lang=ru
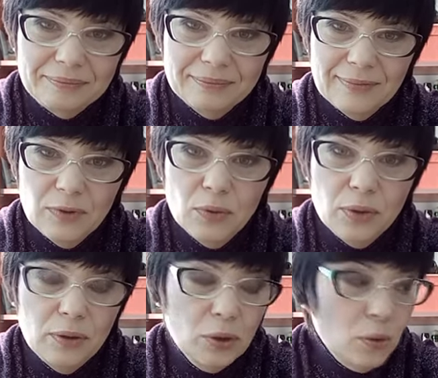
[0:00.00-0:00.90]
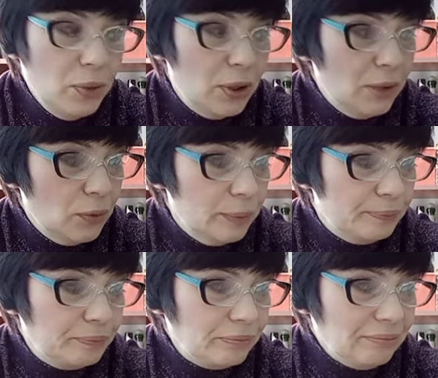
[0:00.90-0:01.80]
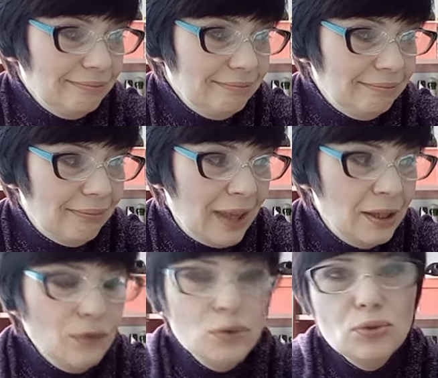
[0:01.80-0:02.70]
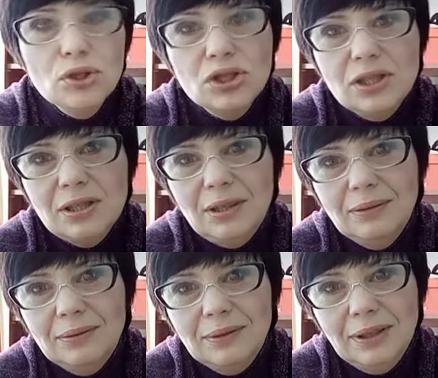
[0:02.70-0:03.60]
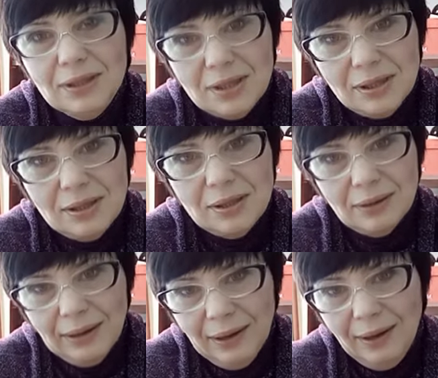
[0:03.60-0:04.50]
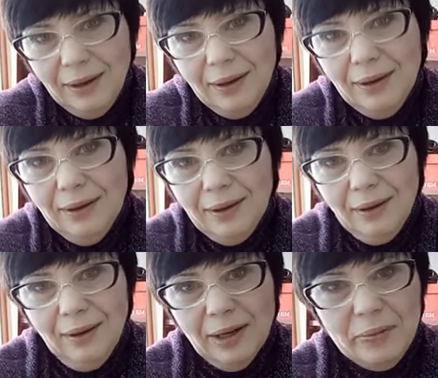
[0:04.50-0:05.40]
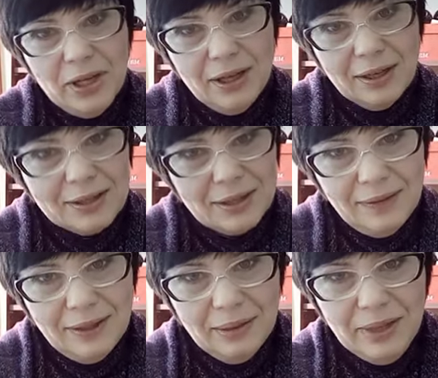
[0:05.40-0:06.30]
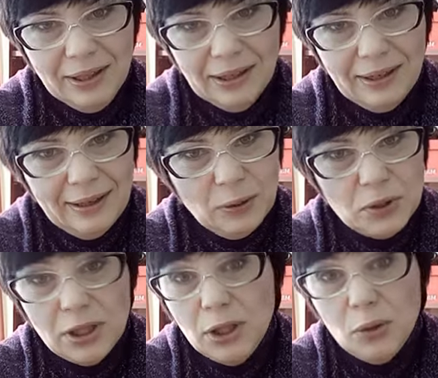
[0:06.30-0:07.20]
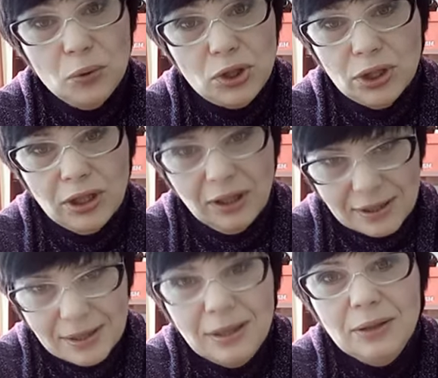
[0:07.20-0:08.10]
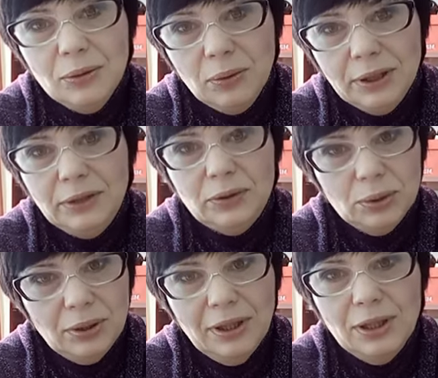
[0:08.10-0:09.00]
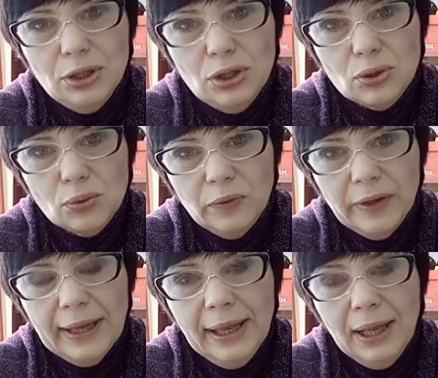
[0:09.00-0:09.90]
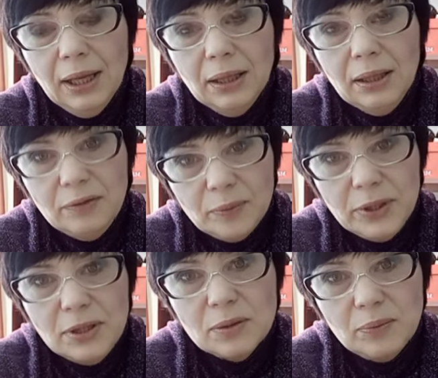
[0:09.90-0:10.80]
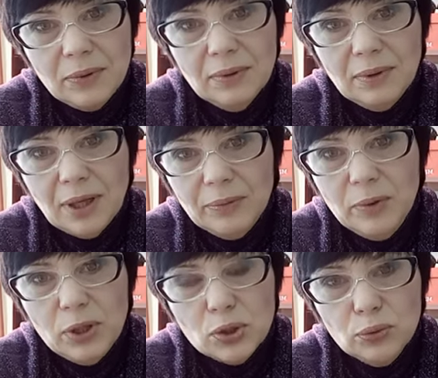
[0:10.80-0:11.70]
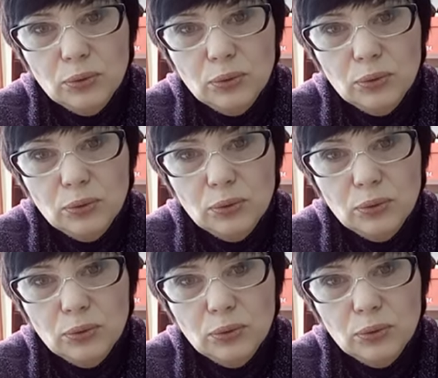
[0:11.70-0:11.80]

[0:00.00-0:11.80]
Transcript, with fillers: ну и кроме того, не всю же жизнь есть эти американские витамины, хоть они и очень классные, но они все-таки не дешевые. И, в принципе, там небольшую